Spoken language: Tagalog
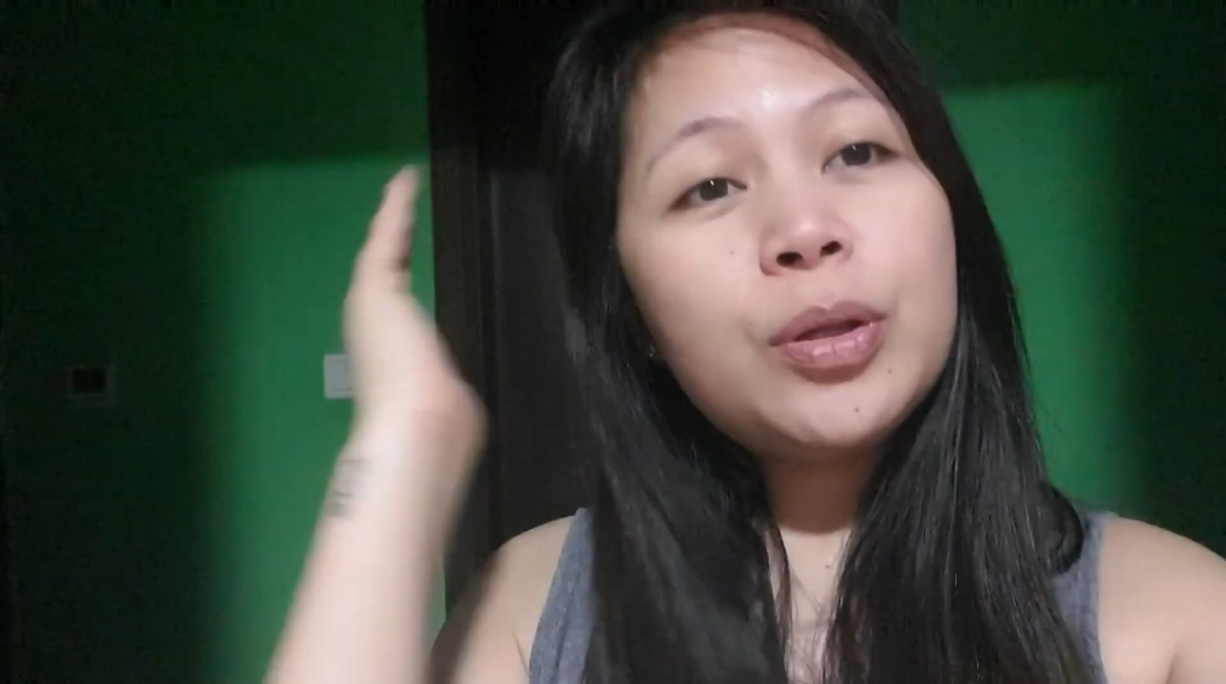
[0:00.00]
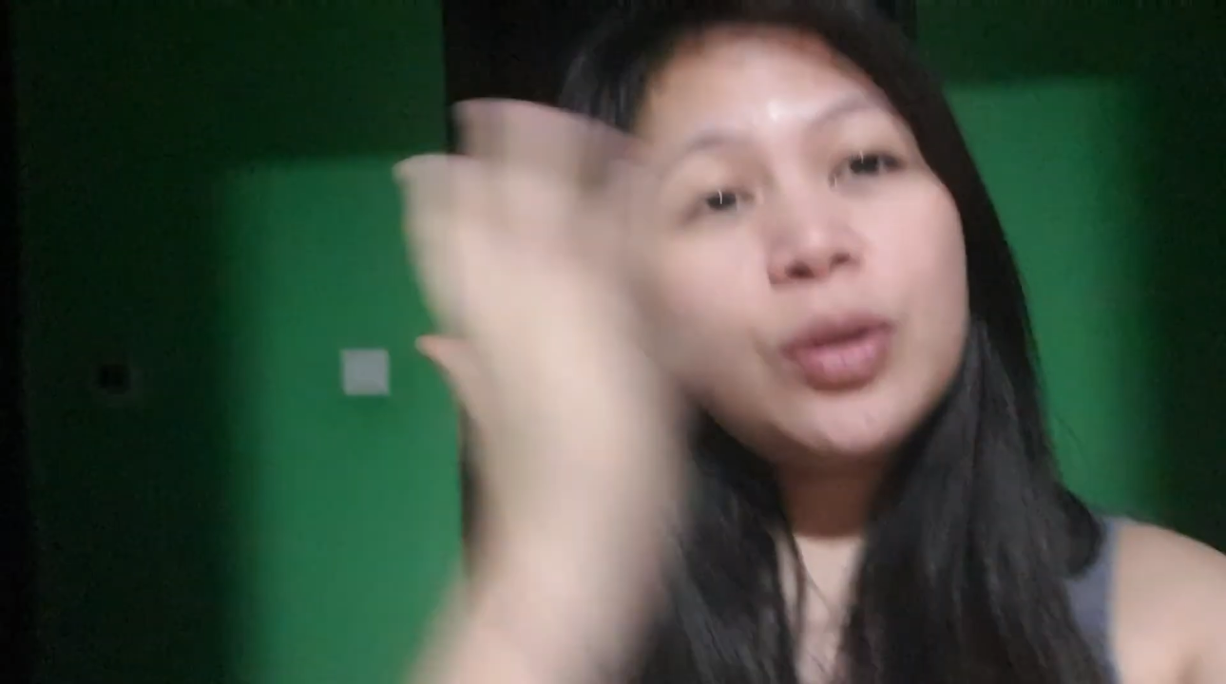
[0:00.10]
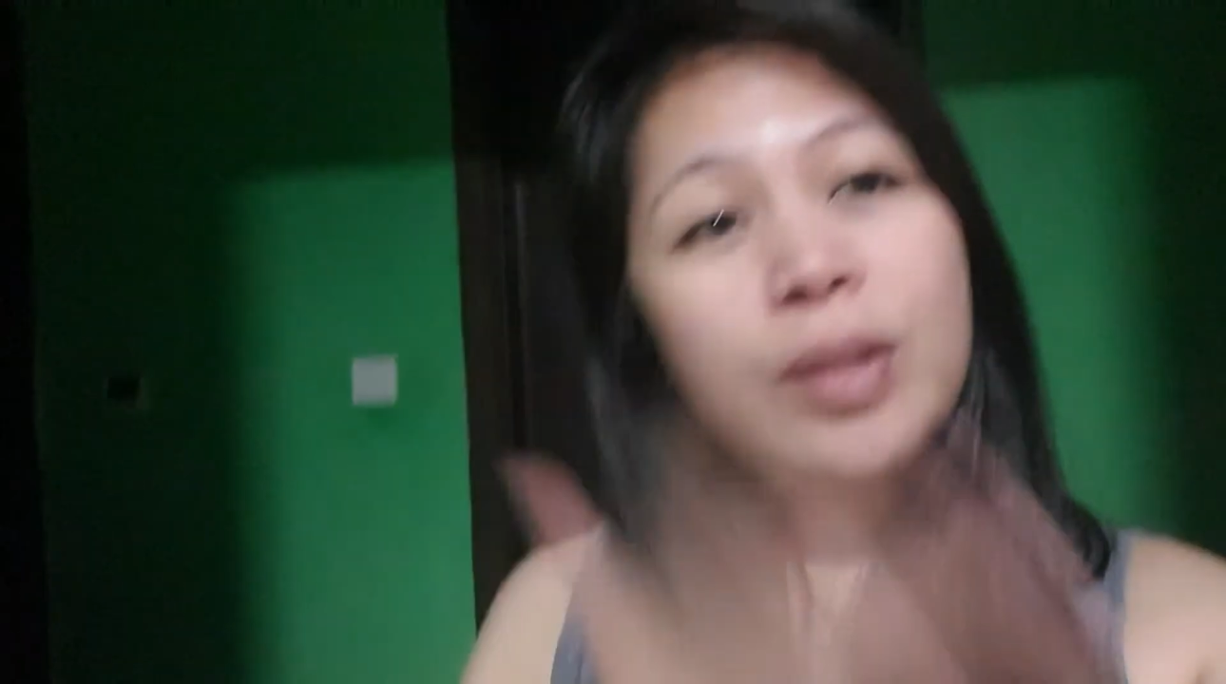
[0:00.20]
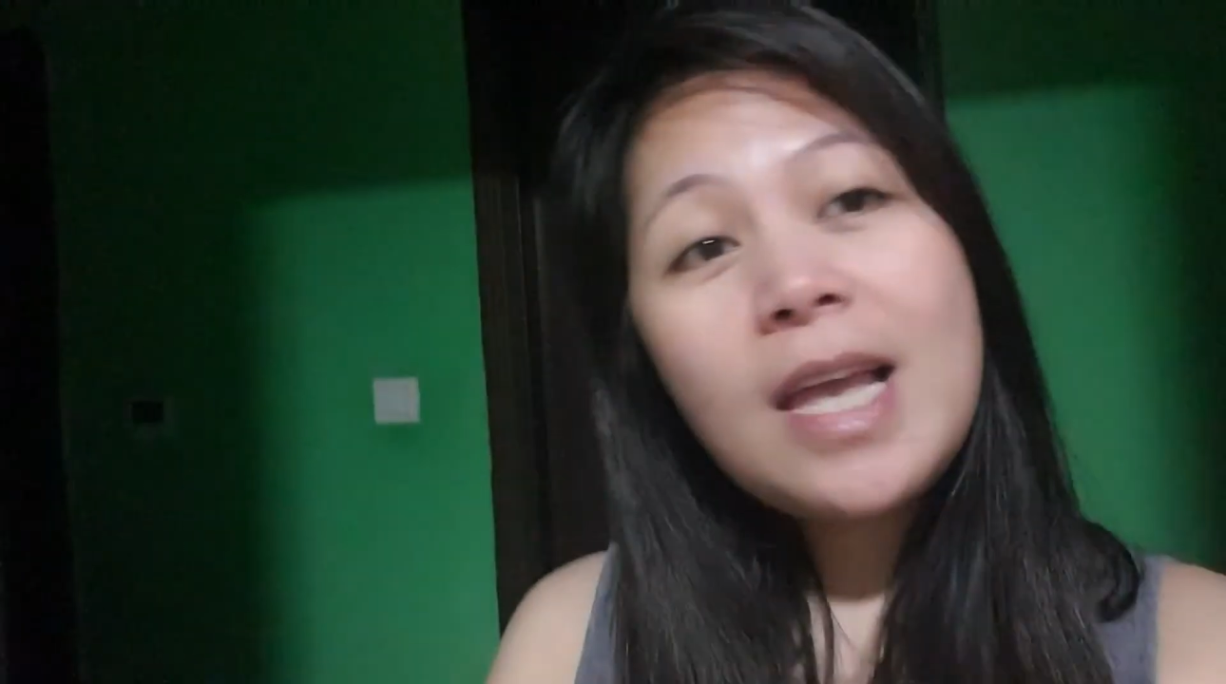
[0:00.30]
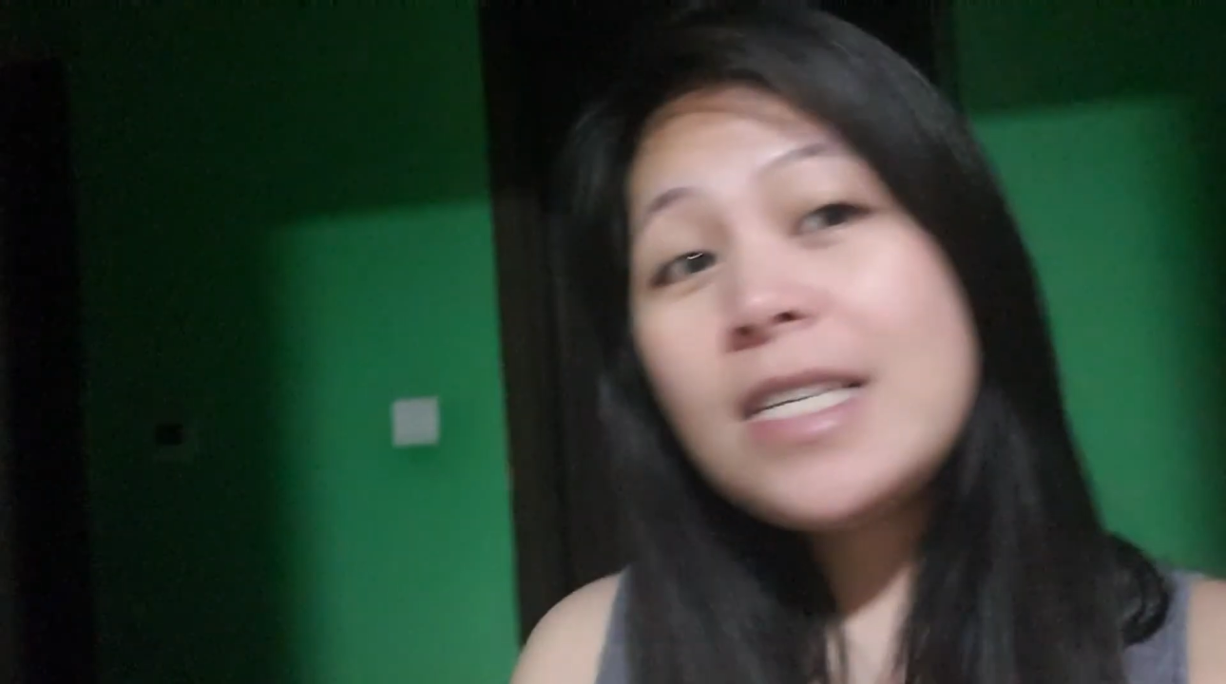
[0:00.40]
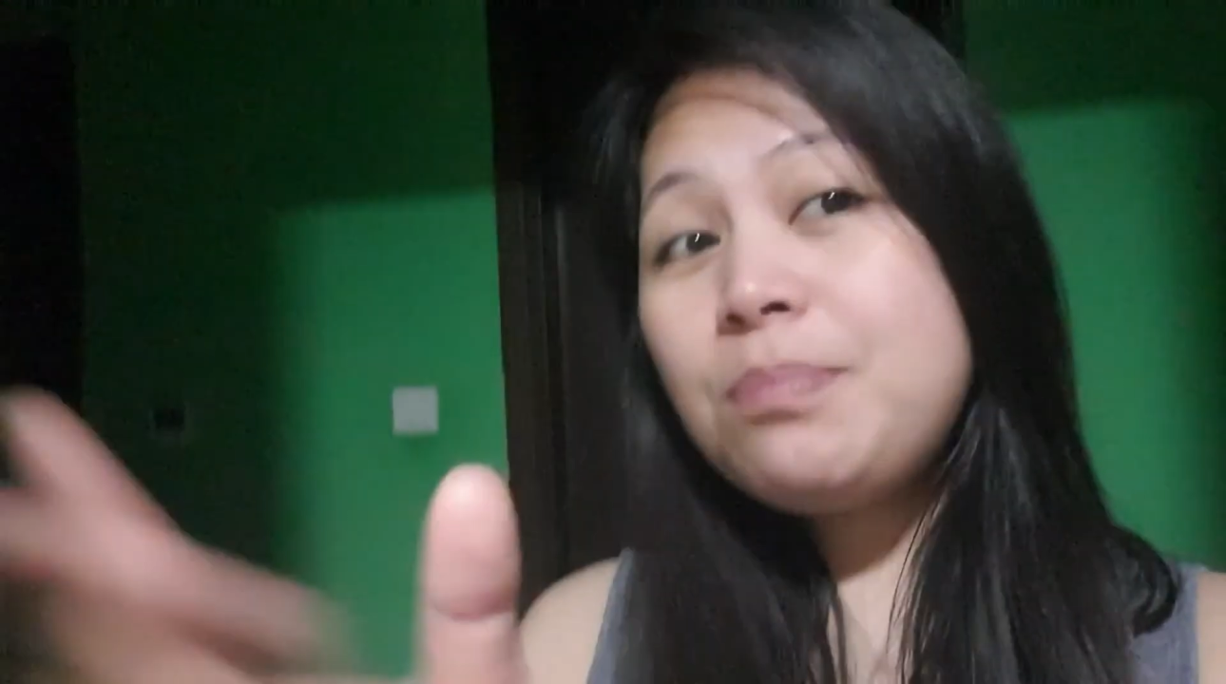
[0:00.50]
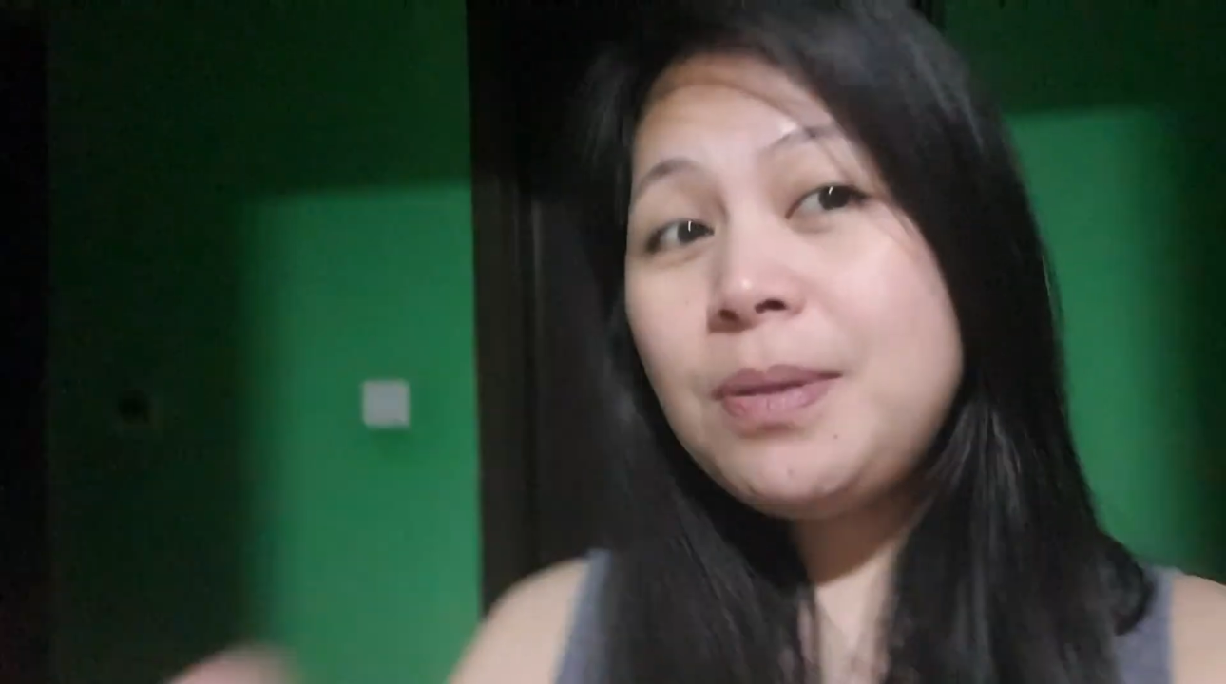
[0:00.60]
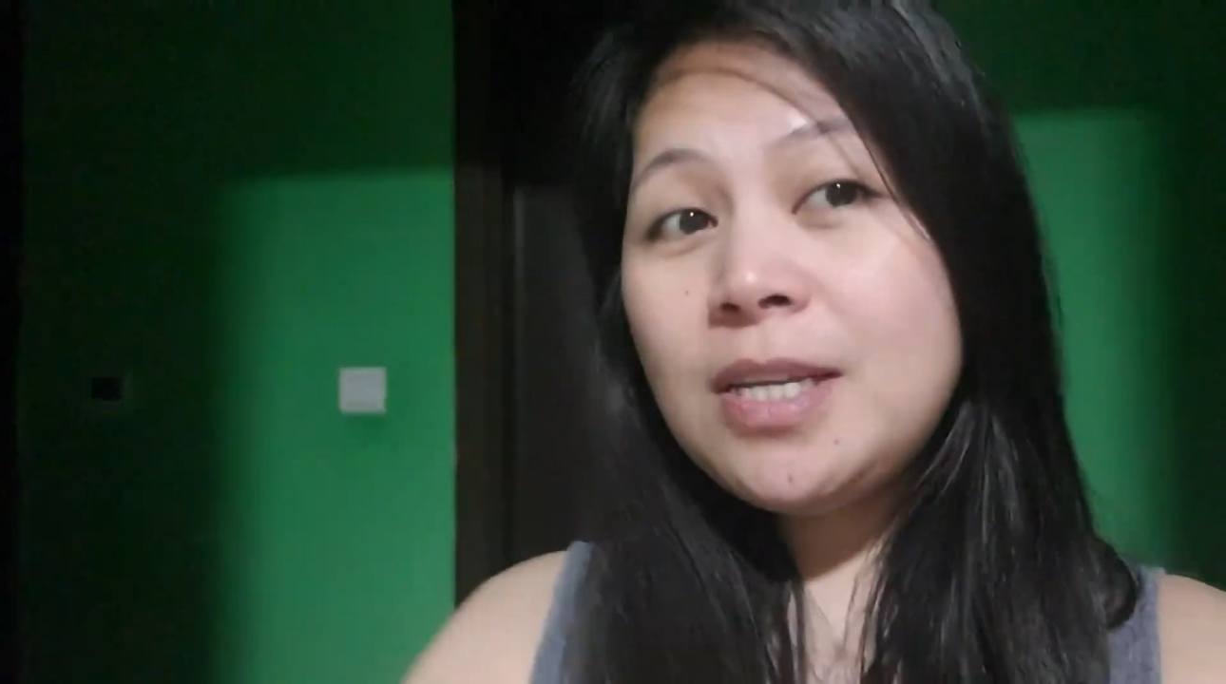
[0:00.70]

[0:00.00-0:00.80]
for today's